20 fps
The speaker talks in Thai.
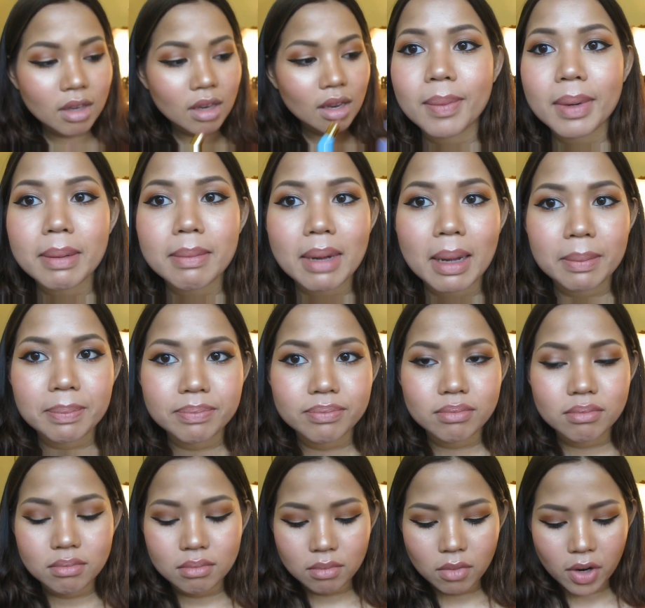มันแบบ
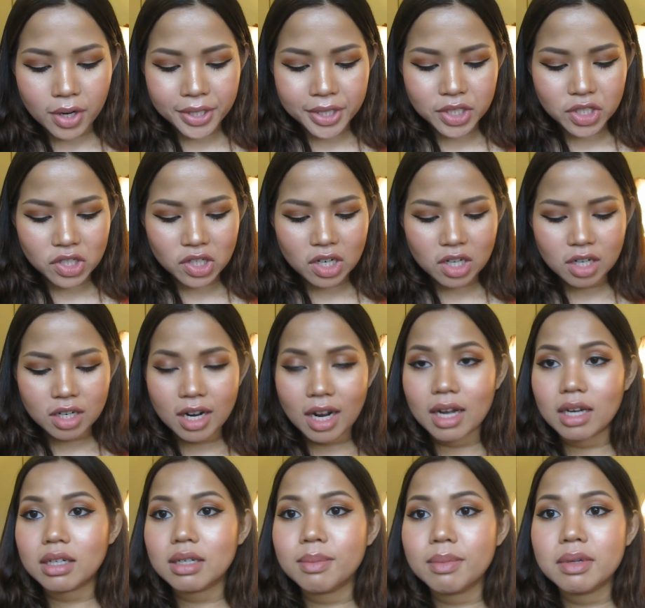มอยส์เจอร์
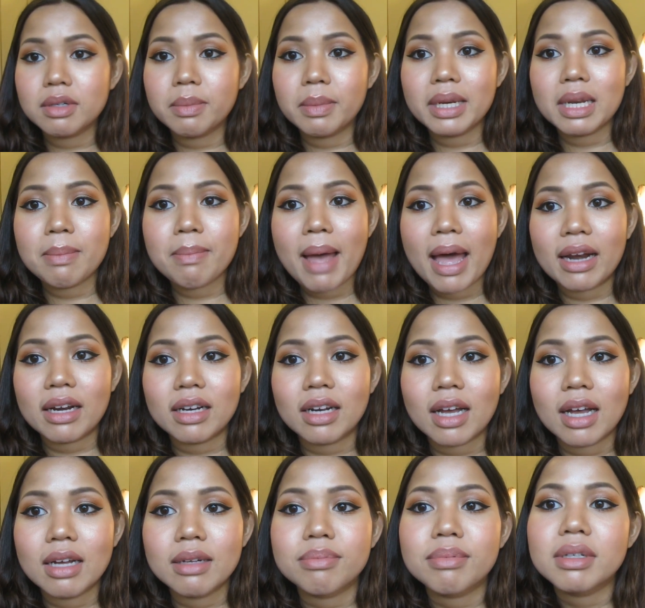นะ มันไม่ได้แมตต์
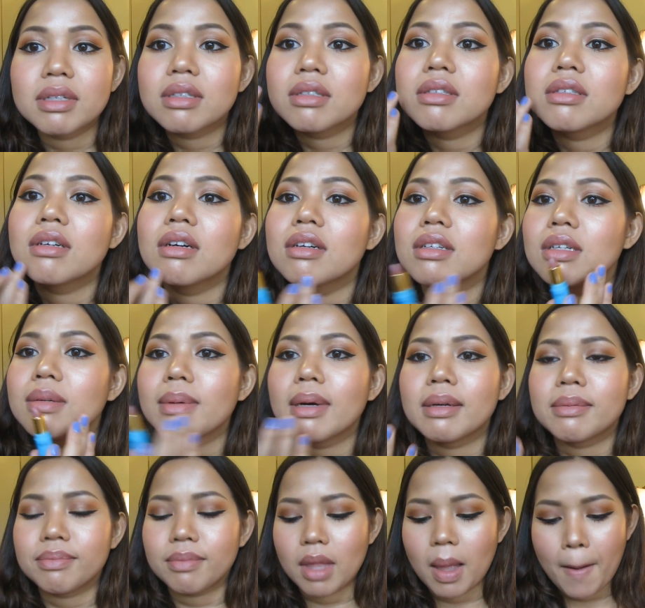นะคะ เป็นเนื้อที่แบ
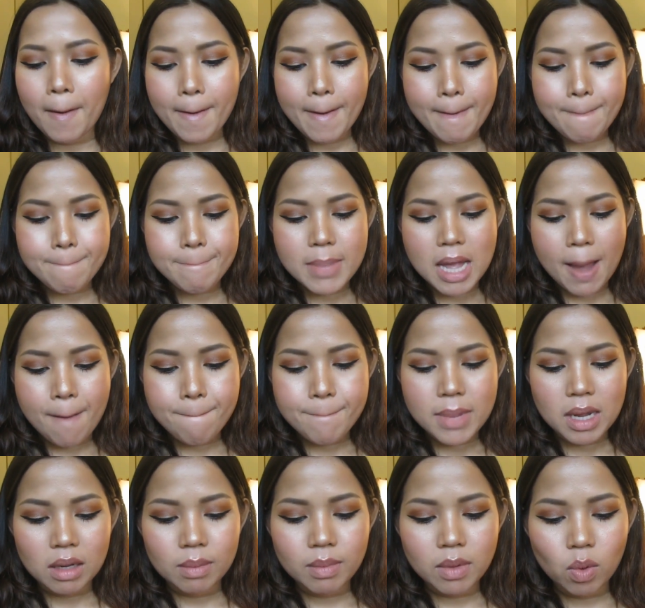บ
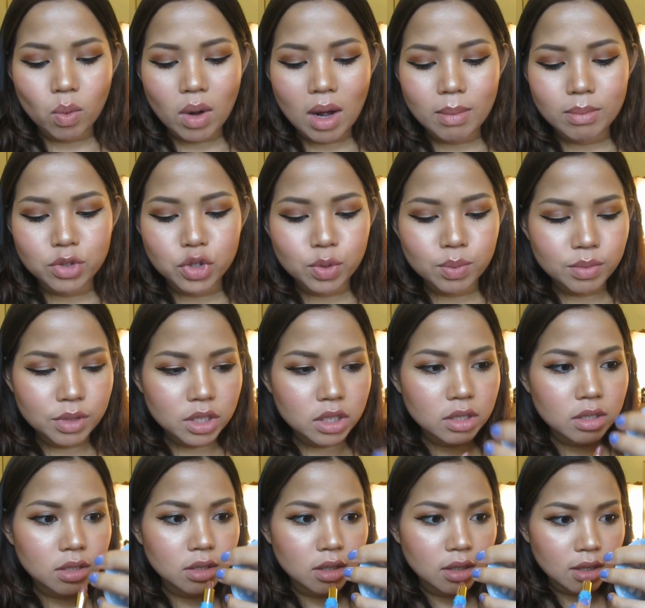มีความชุ่ม
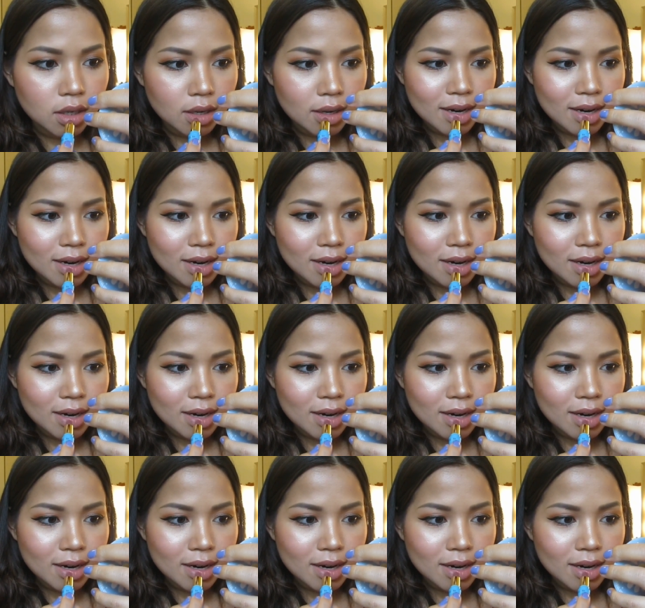ชื้น